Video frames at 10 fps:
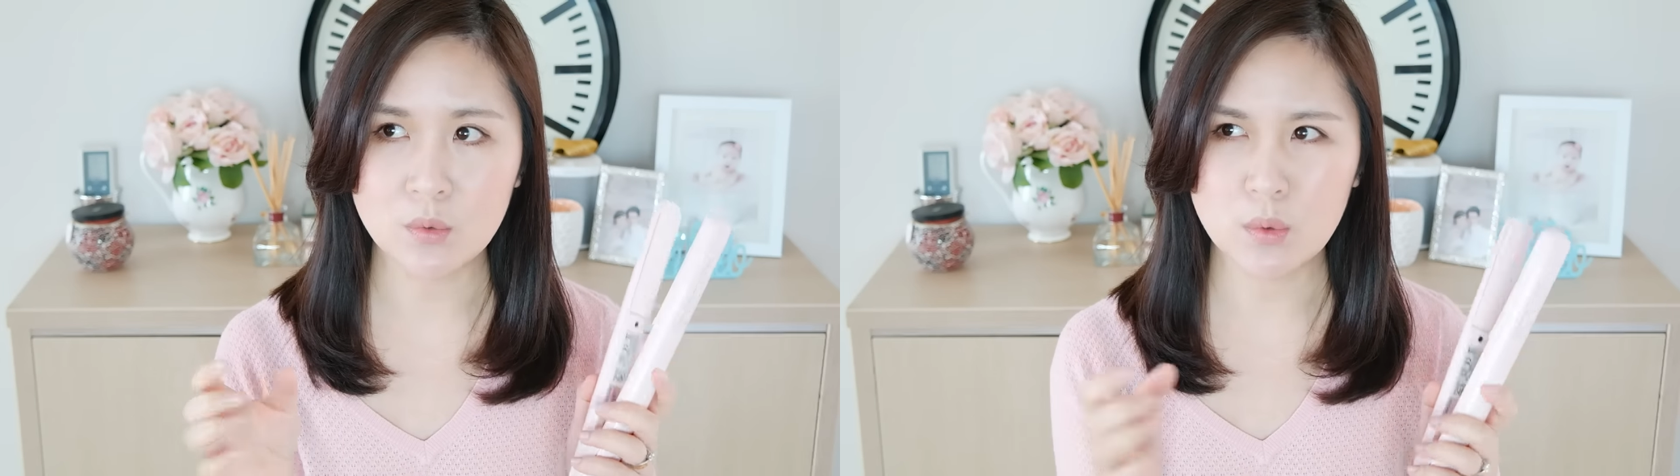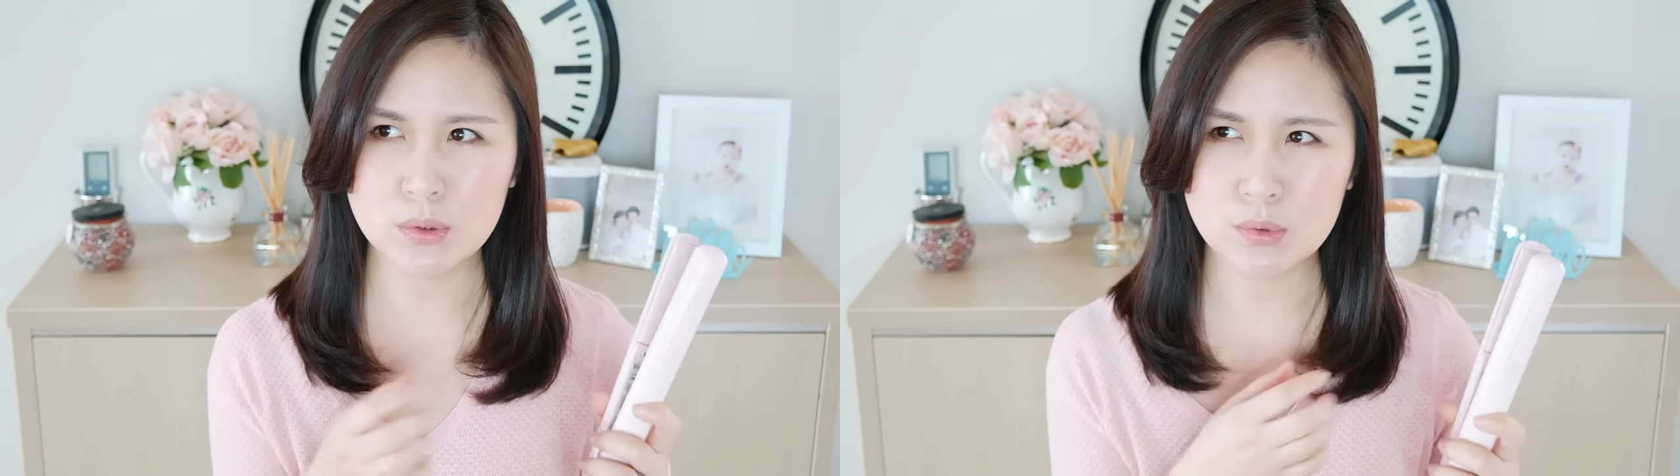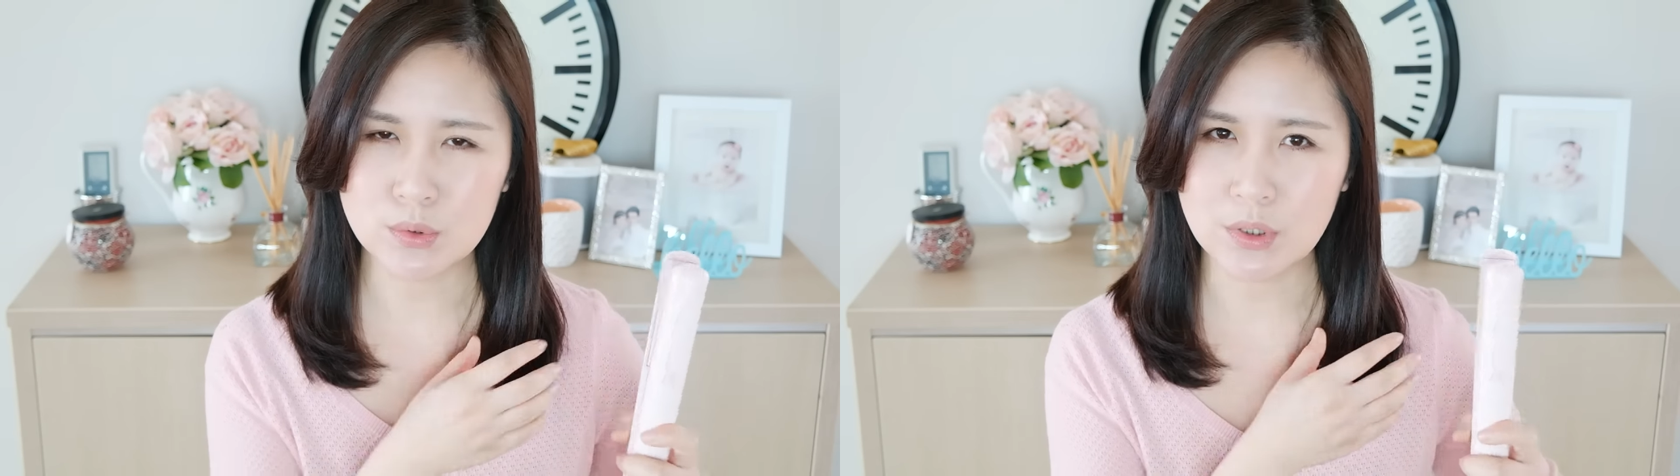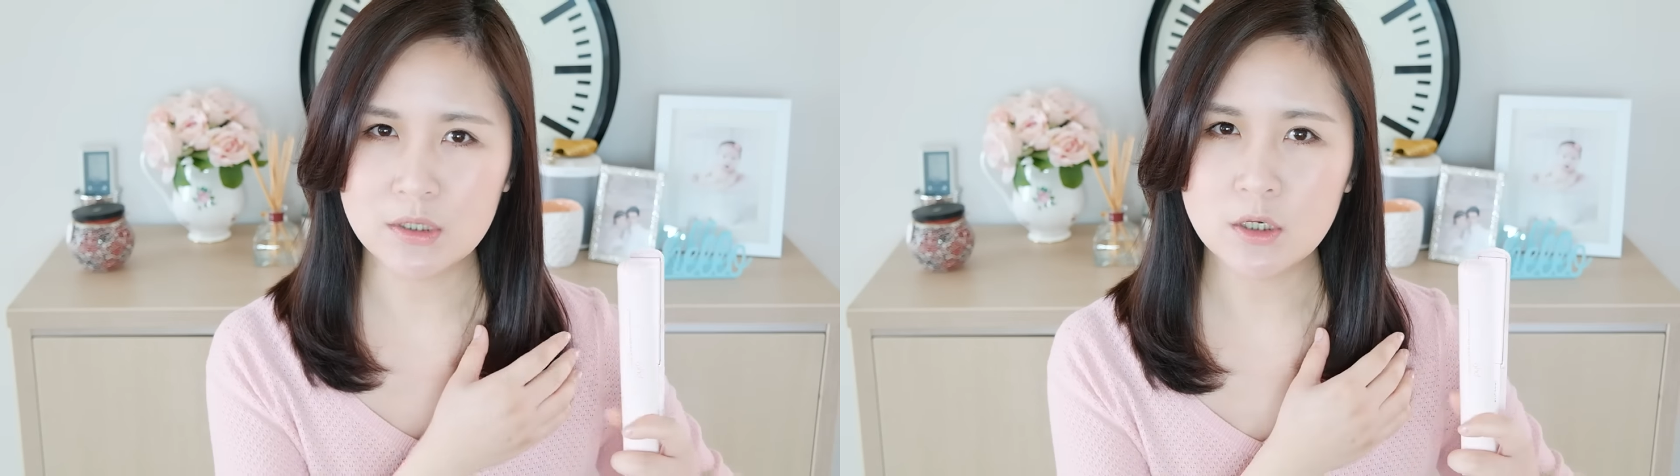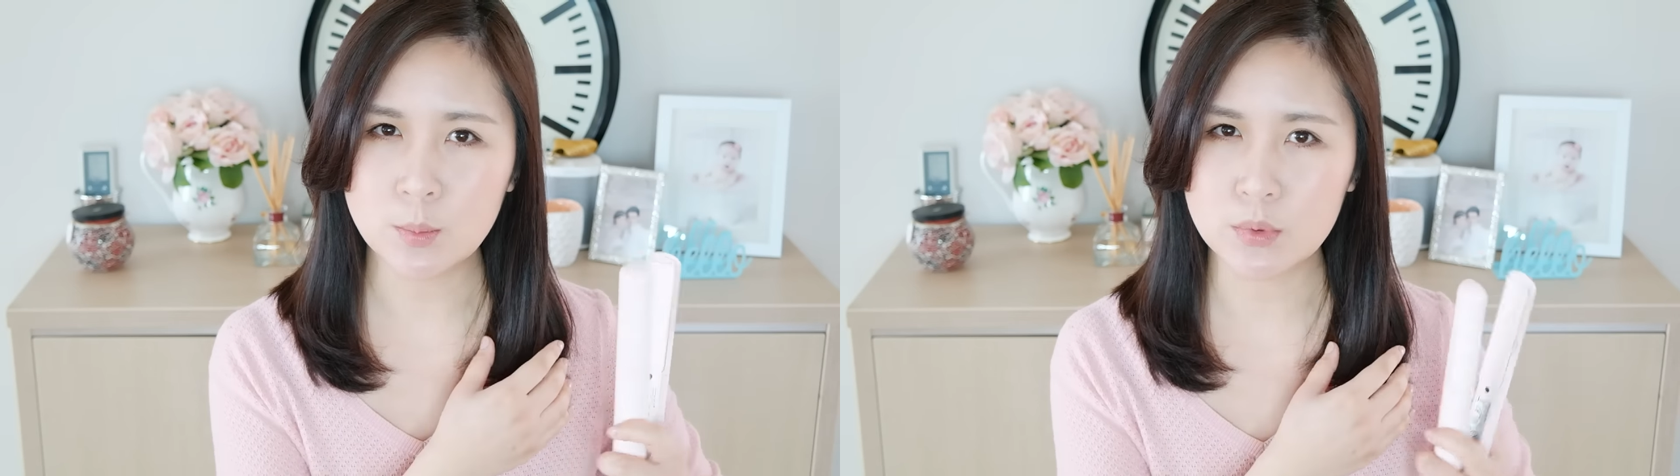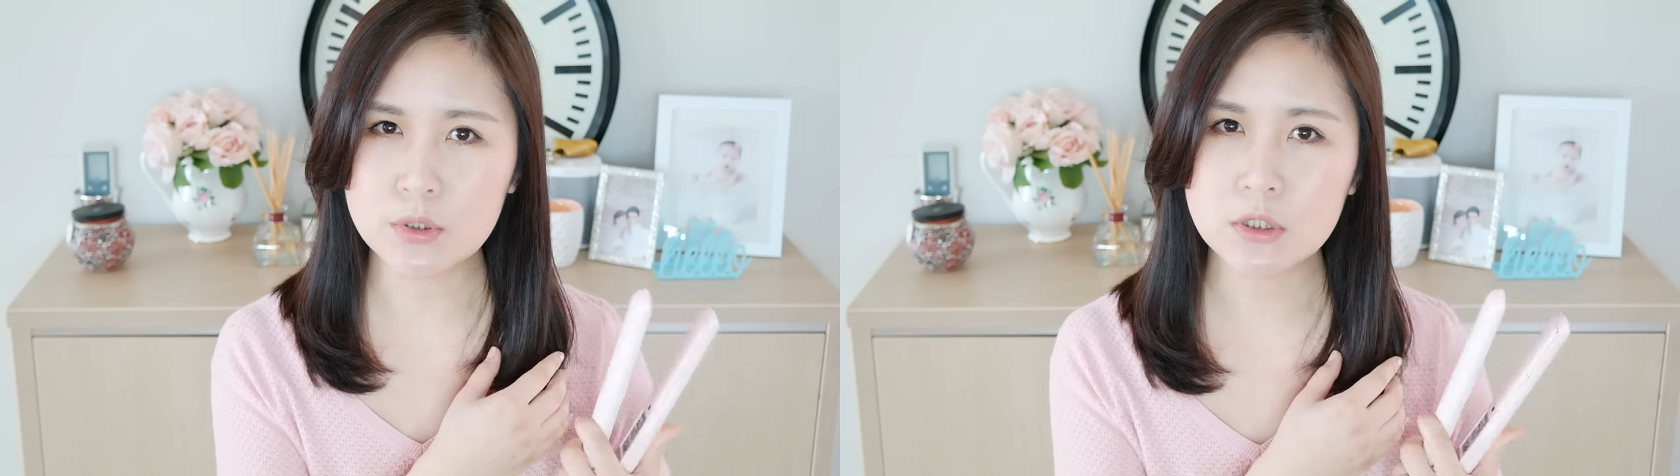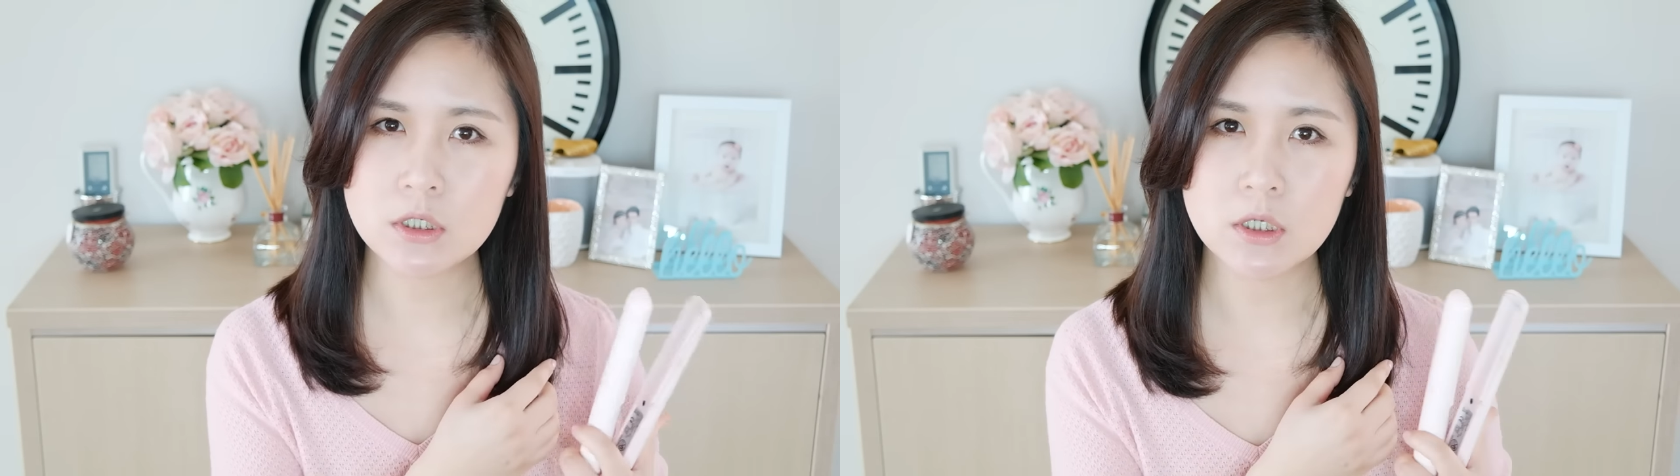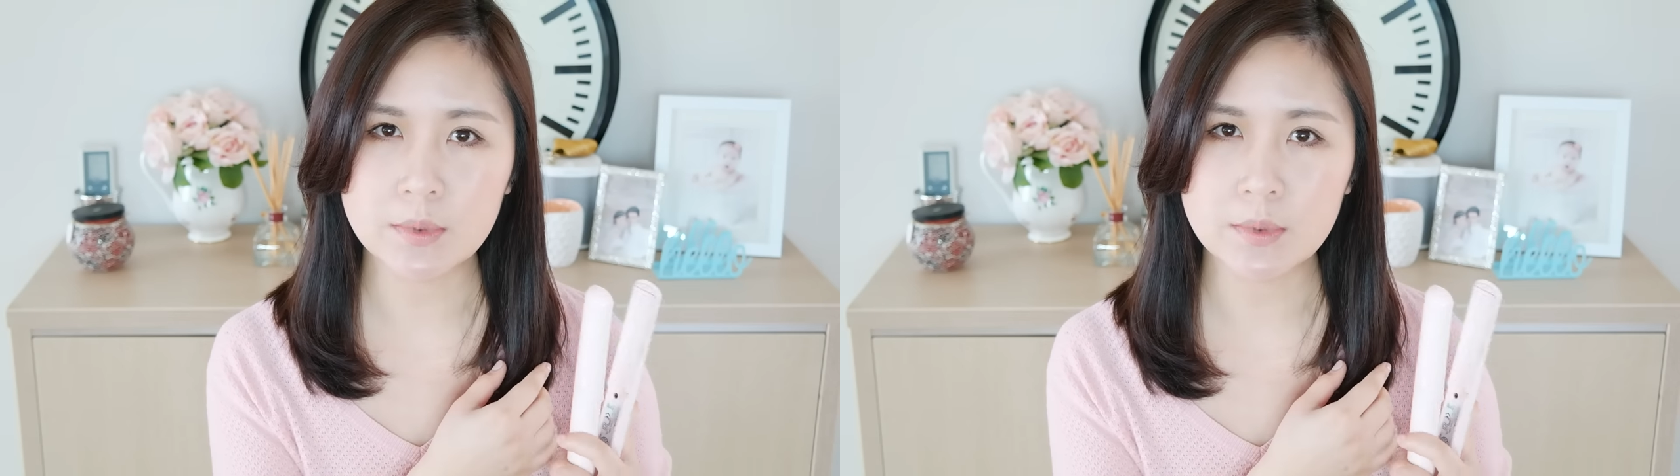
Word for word: 我觉得不是特